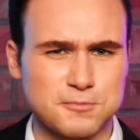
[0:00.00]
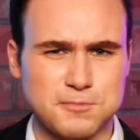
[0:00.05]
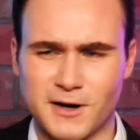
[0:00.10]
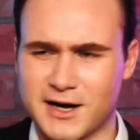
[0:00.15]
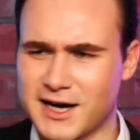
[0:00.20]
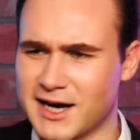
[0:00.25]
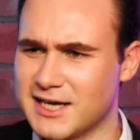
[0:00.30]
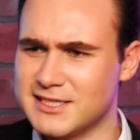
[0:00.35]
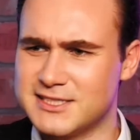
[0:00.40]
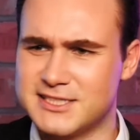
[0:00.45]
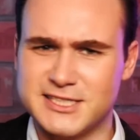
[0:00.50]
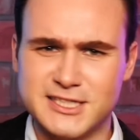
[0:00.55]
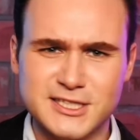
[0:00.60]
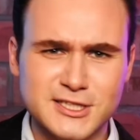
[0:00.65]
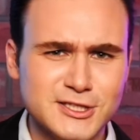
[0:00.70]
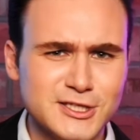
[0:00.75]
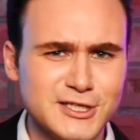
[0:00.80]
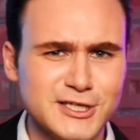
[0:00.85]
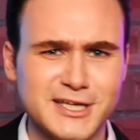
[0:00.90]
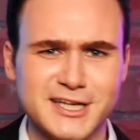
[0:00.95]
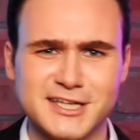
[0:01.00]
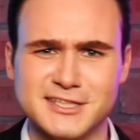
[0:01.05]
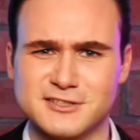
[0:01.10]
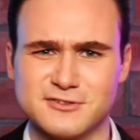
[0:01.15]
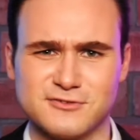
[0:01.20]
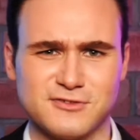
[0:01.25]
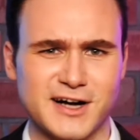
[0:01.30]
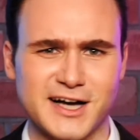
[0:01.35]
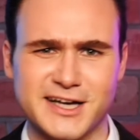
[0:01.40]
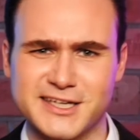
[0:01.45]
пока один или
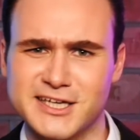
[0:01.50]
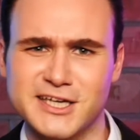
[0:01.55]
два